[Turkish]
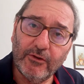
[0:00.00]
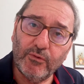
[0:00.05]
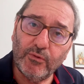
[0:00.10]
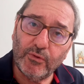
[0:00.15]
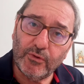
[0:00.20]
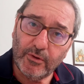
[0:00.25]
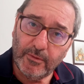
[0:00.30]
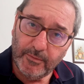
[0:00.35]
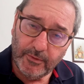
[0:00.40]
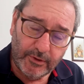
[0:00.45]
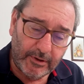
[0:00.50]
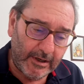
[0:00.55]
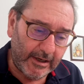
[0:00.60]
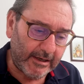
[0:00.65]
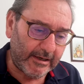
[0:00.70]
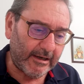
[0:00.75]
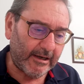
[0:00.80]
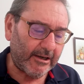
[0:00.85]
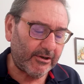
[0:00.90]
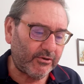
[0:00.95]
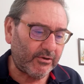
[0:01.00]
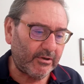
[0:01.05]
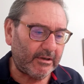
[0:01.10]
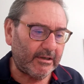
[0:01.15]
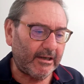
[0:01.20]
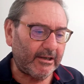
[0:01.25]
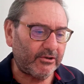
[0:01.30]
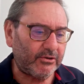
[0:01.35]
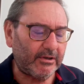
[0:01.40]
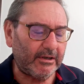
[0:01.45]
durumuyla karşı
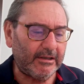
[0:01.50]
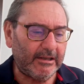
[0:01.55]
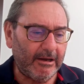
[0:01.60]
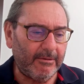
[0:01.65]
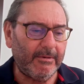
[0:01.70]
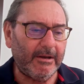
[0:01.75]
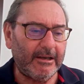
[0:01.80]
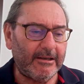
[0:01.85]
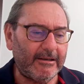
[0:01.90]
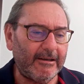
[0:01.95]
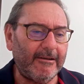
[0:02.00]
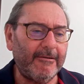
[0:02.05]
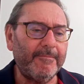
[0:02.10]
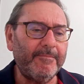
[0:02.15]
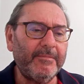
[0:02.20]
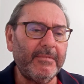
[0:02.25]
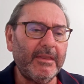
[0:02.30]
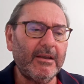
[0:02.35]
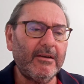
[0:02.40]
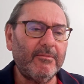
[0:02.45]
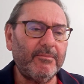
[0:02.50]
karşıya. Demek ki